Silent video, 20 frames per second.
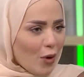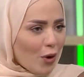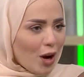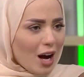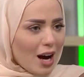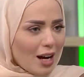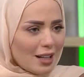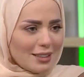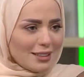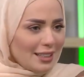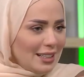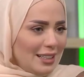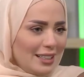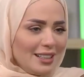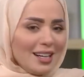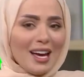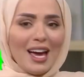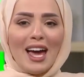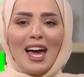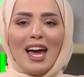الاوقات إيه؟
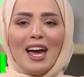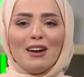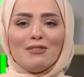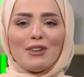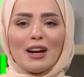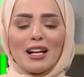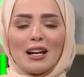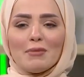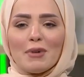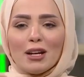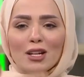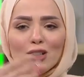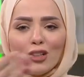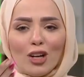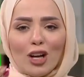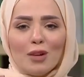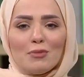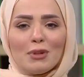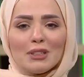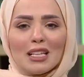الحمد لله فلما
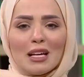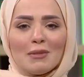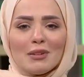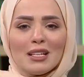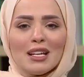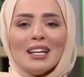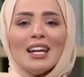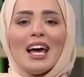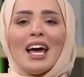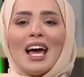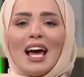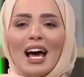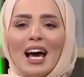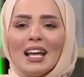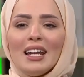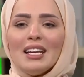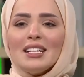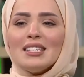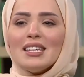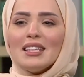ندخل المطار مثلا
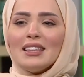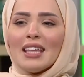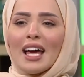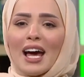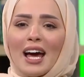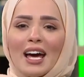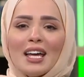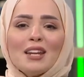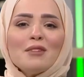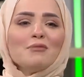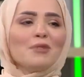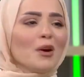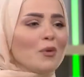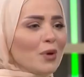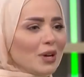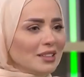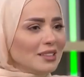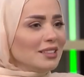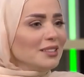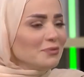اهلا يا ست هانم
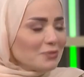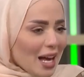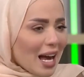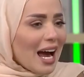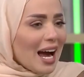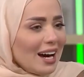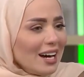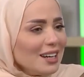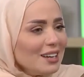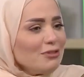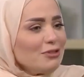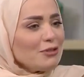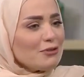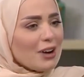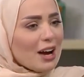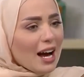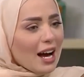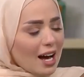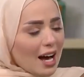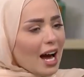نورتي عارف
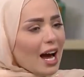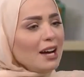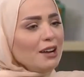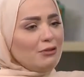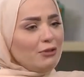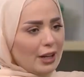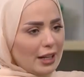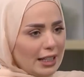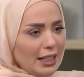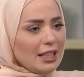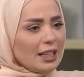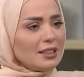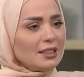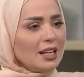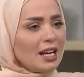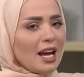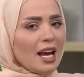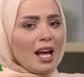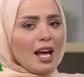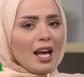هاي فعليا